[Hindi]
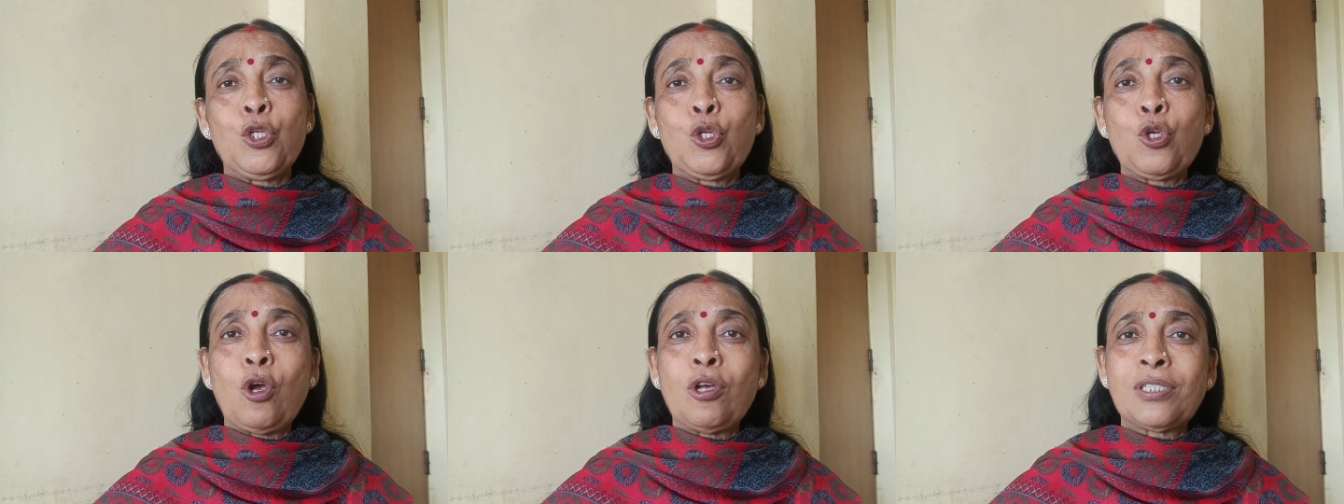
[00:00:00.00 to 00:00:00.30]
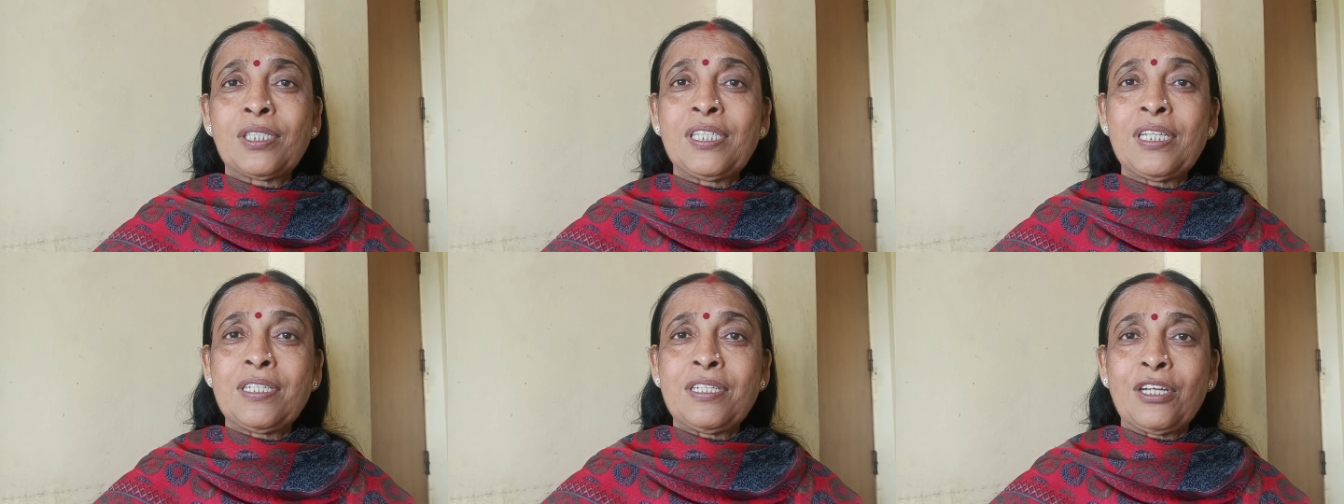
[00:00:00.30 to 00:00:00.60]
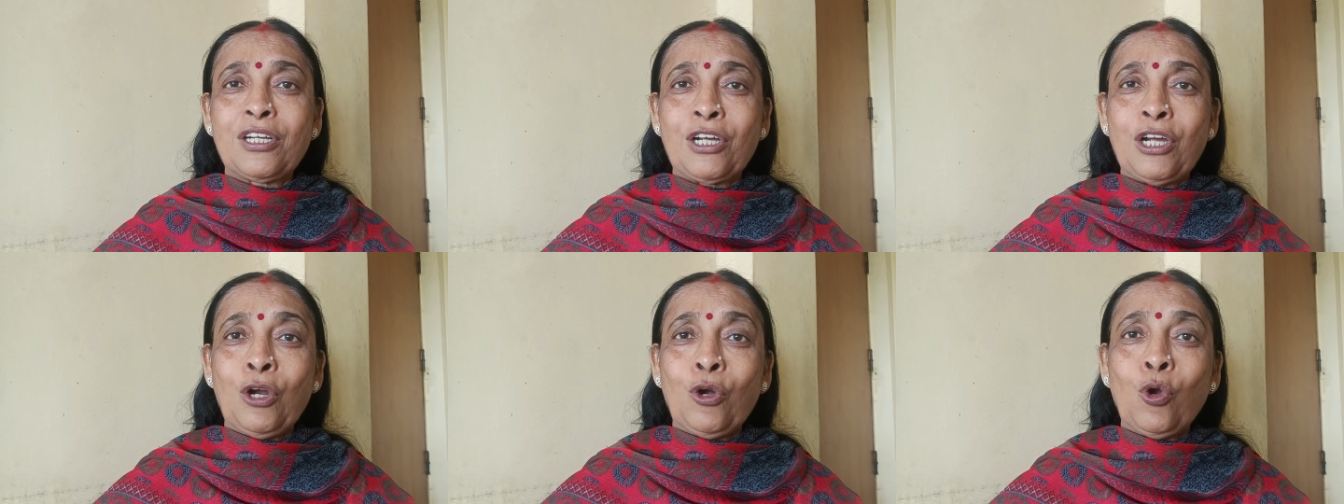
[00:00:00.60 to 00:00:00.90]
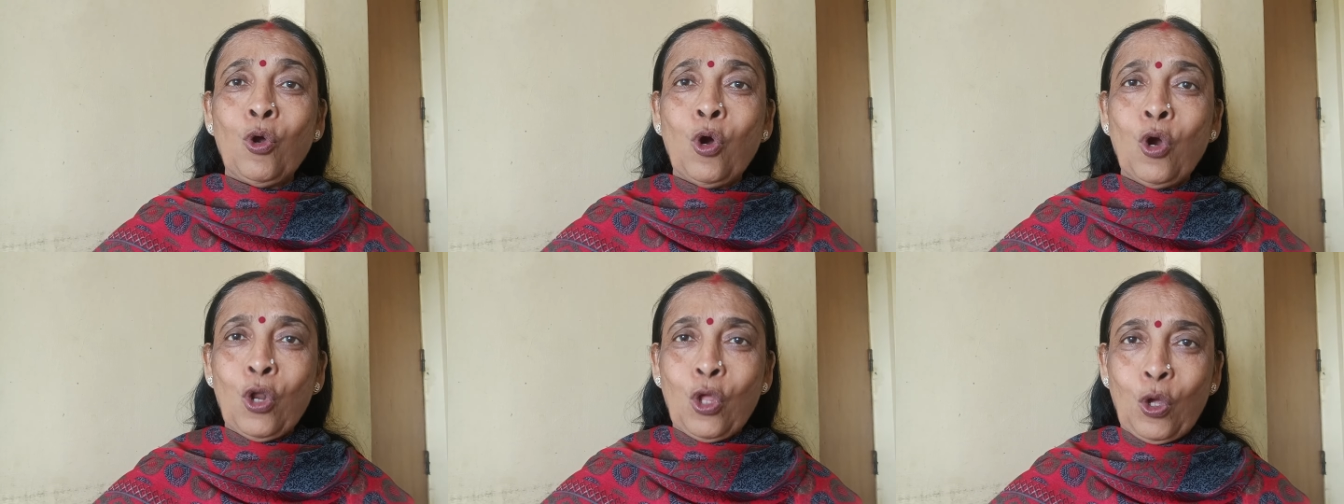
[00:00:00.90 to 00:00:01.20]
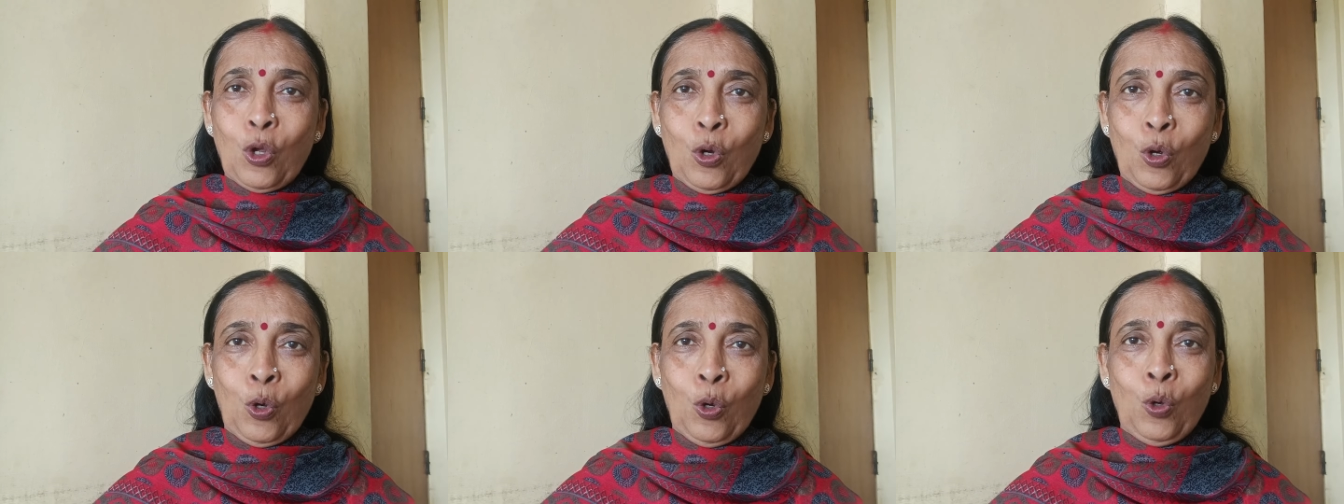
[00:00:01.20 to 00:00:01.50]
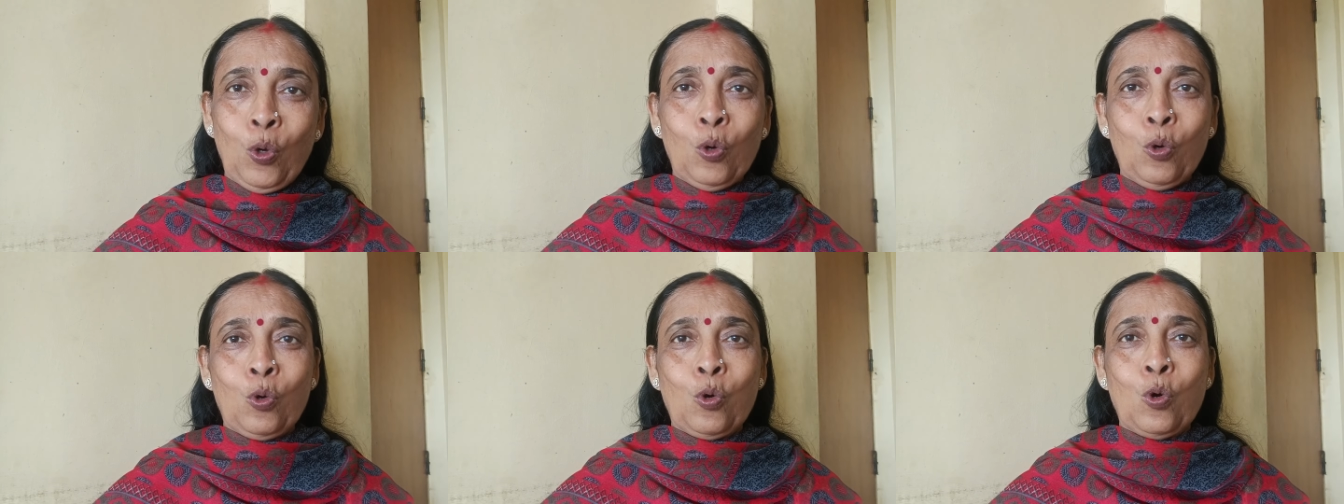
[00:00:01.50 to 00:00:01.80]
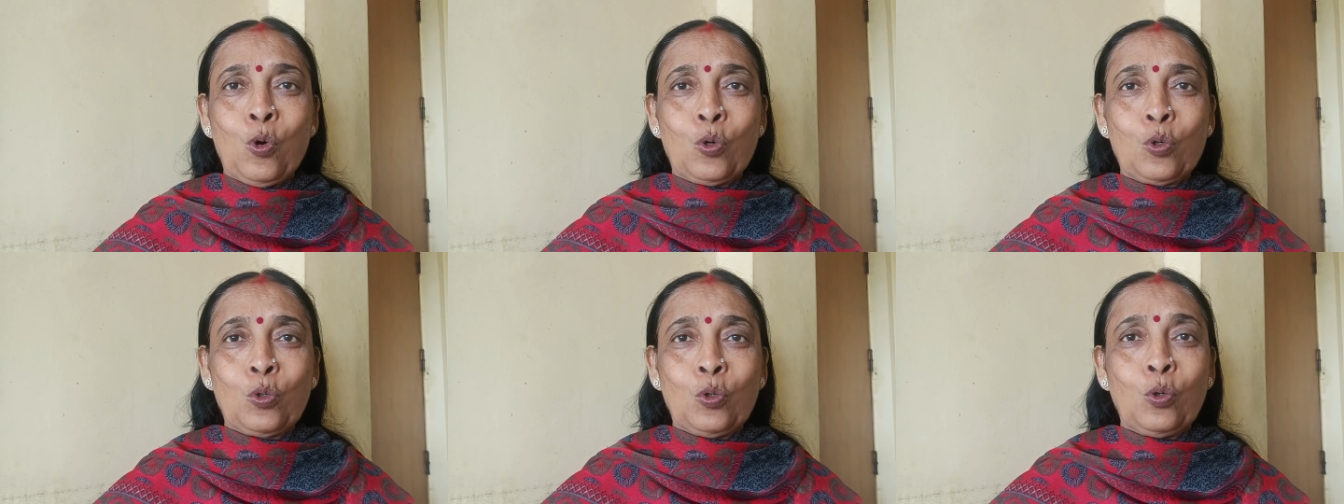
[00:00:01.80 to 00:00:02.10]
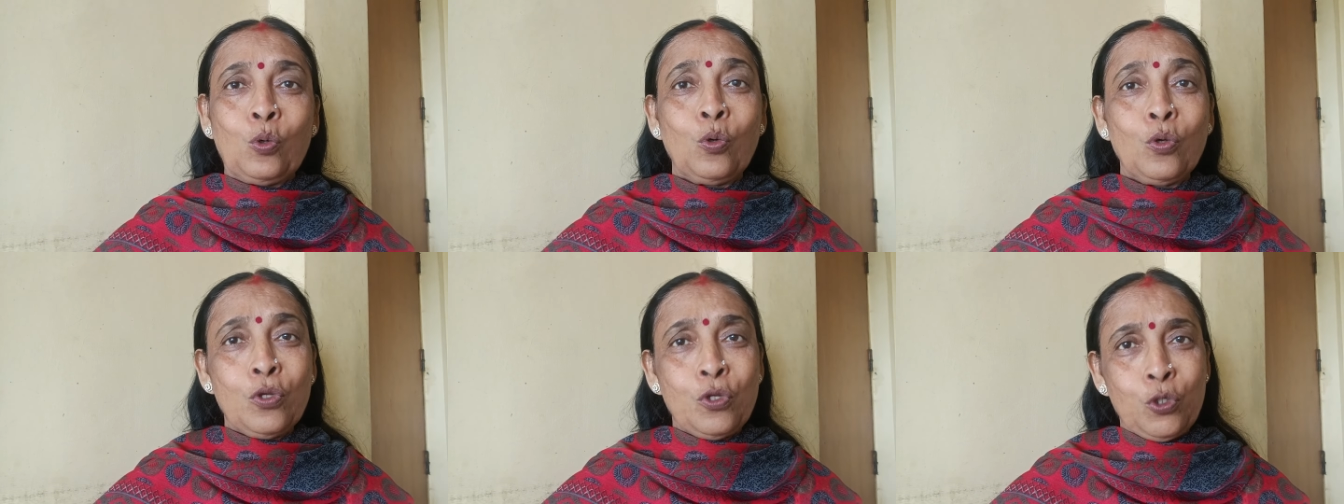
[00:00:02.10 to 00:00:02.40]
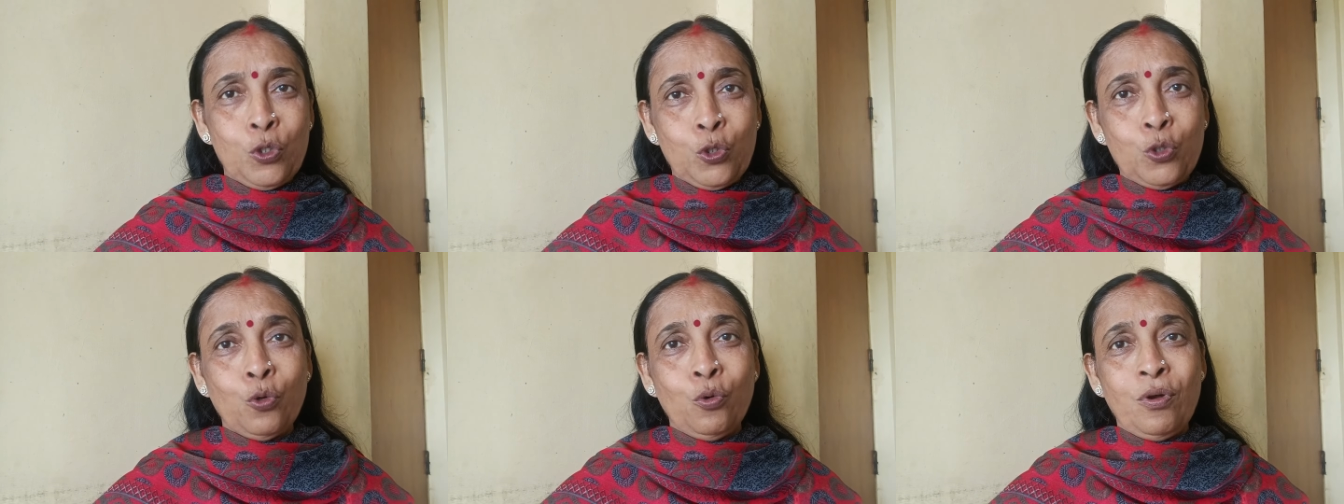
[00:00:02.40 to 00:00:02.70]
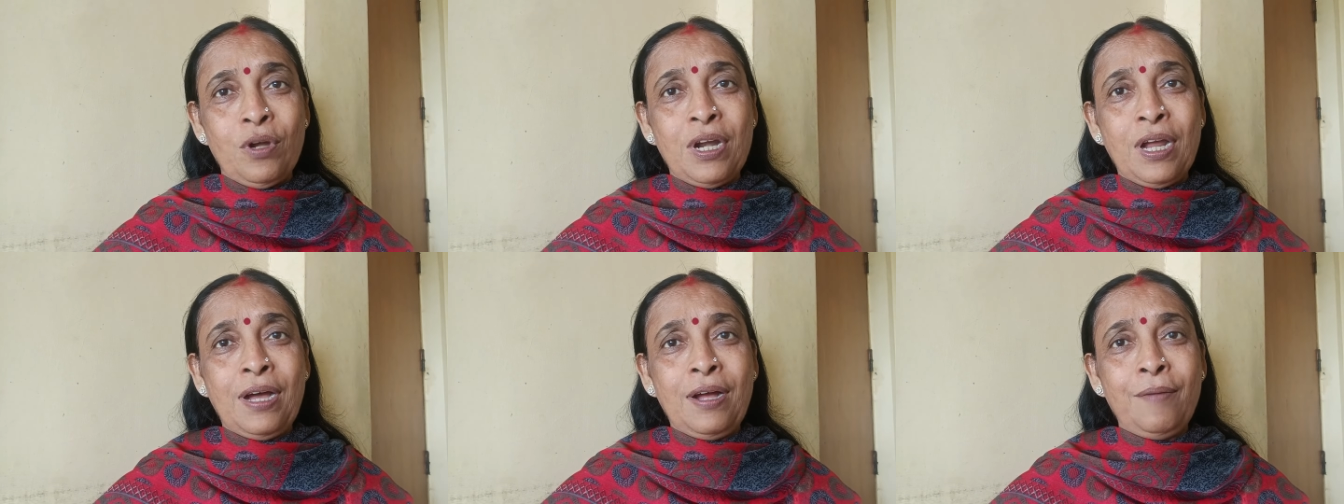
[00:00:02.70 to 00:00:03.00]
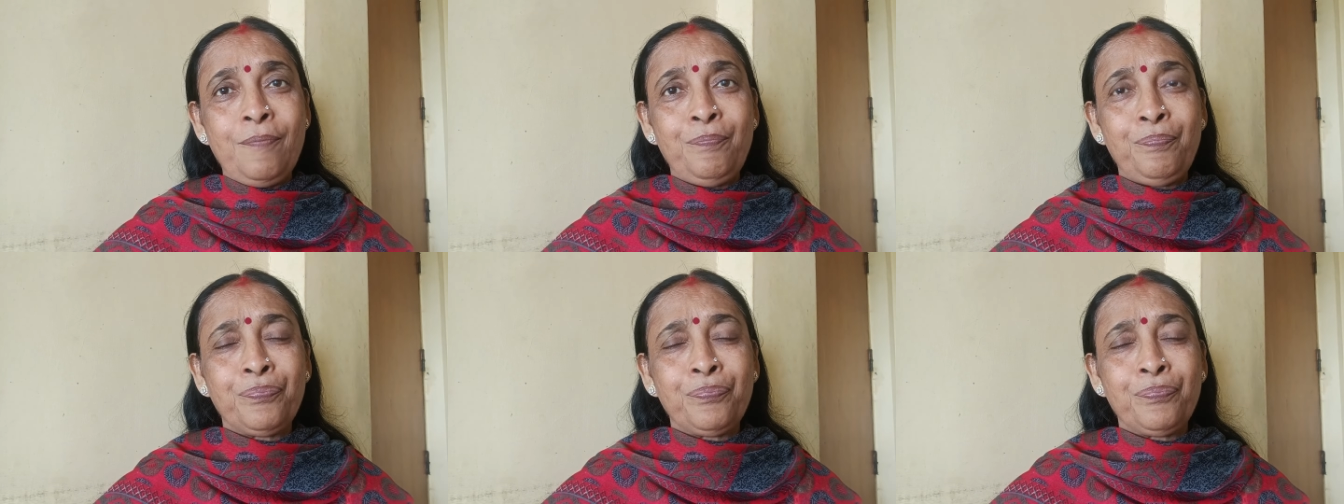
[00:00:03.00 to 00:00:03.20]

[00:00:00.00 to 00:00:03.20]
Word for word: चौंसठ करोड़ लोगों को चुनना